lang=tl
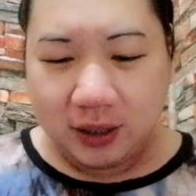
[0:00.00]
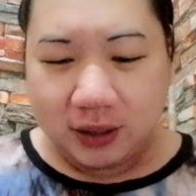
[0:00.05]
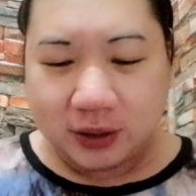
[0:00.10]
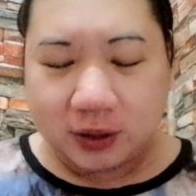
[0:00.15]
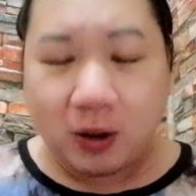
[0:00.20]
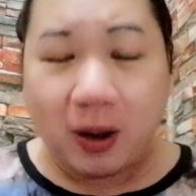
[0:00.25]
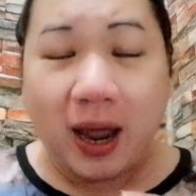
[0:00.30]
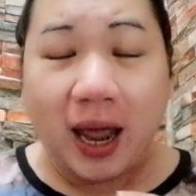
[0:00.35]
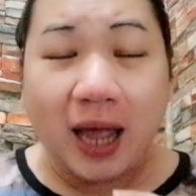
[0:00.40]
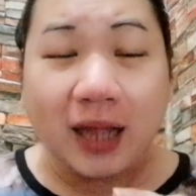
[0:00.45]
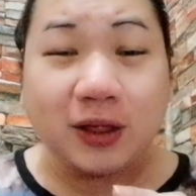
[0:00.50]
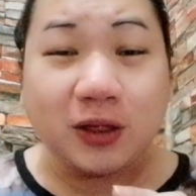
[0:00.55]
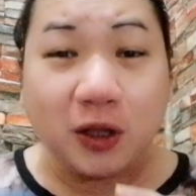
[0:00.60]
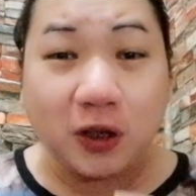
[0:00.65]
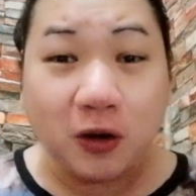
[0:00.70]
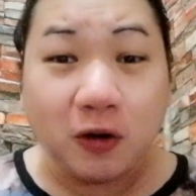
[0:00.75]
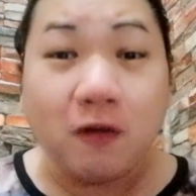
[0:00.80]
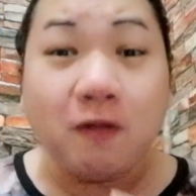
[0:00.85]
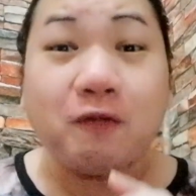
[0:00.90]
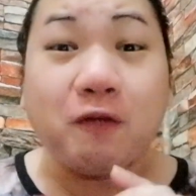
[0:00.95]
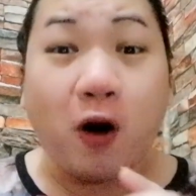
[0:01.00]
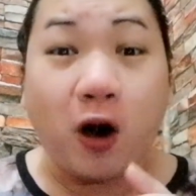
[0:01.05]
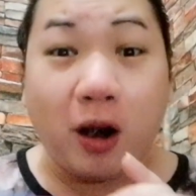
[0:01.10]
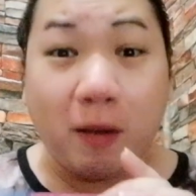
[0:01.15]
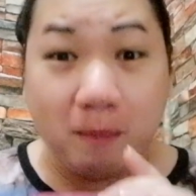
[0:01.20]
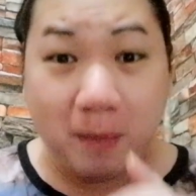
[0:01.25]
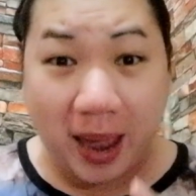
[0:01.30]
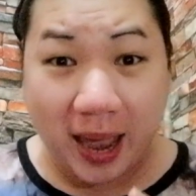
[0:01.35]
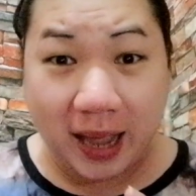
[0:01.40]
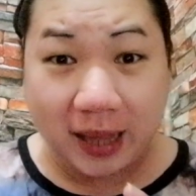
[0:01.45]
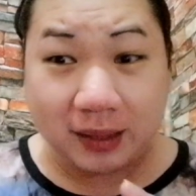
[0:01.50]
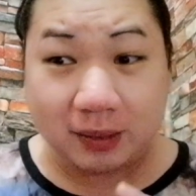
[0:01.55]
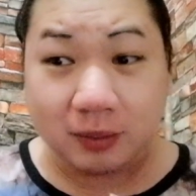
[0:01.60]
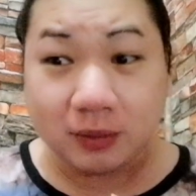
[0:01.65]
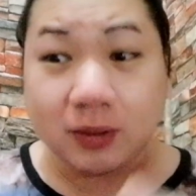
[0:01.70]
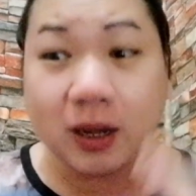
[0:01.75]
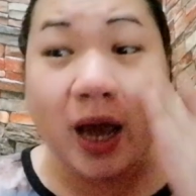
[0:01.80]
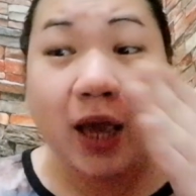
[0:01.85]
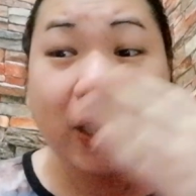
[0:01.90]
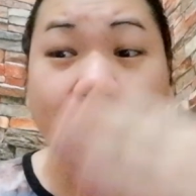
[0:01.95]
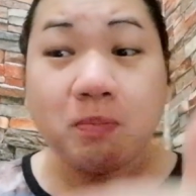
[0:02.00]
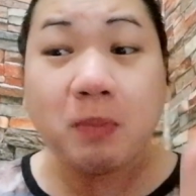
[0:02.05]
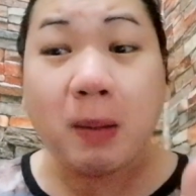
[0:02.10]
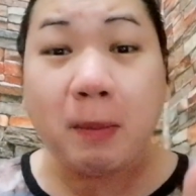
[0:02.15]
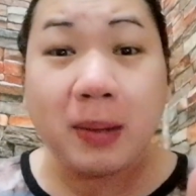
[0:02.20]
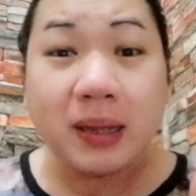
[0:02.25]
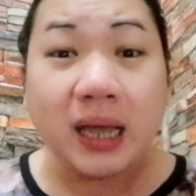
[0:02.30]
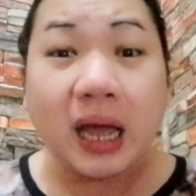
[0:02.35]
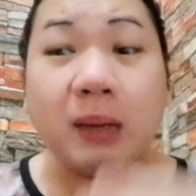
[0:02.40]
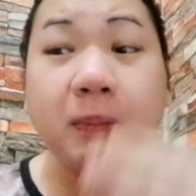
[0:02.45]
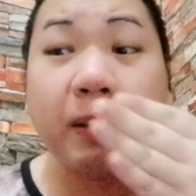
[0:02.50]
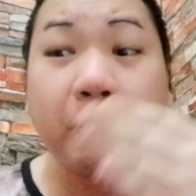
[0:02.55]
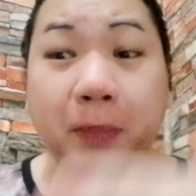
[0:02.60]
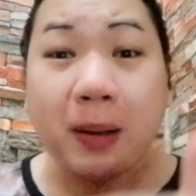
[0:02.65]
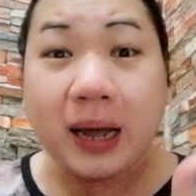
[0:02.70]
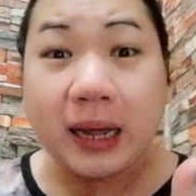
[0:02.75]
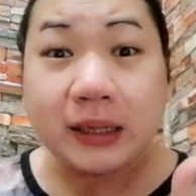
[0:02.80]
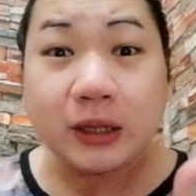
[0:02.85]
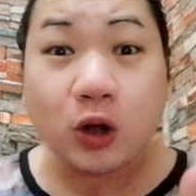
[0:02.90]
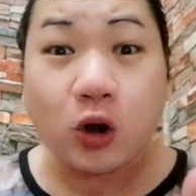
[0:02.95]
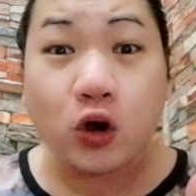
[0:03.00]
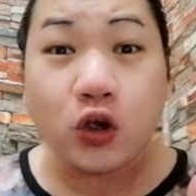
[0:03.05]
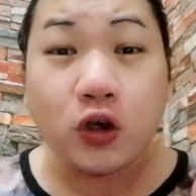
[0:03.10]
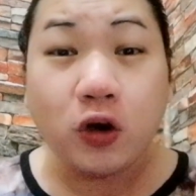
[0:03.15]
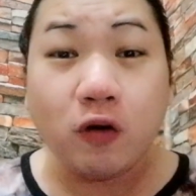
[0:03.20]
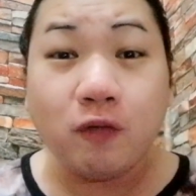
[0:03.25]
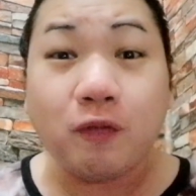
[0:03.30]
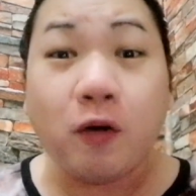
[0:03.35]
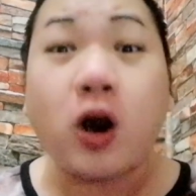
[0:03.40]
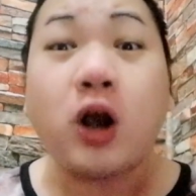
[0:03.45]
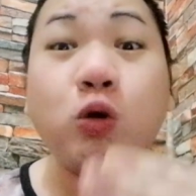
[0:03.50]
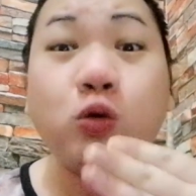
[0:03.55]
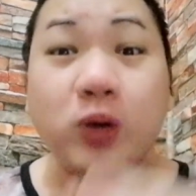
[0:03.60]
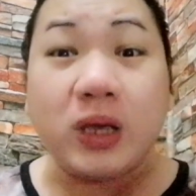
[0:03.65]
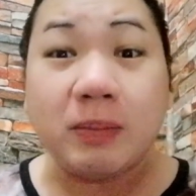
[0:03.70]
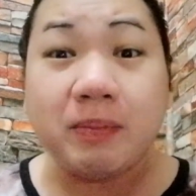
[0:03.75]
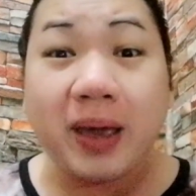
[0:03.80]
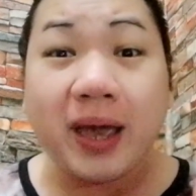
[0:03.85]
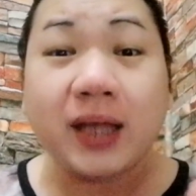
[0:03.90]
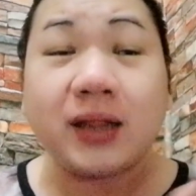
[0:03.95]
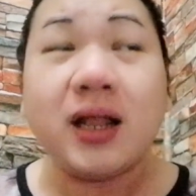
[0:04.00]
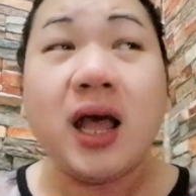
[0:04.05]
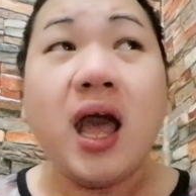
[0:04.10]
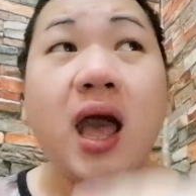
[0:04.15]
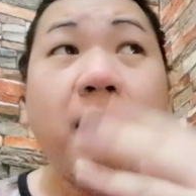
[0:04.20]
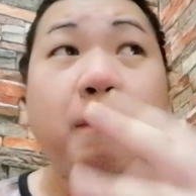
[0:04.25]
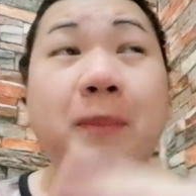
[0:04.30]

So, ito yung for men. Ngayon, mamaya ipapakita ko yung for women.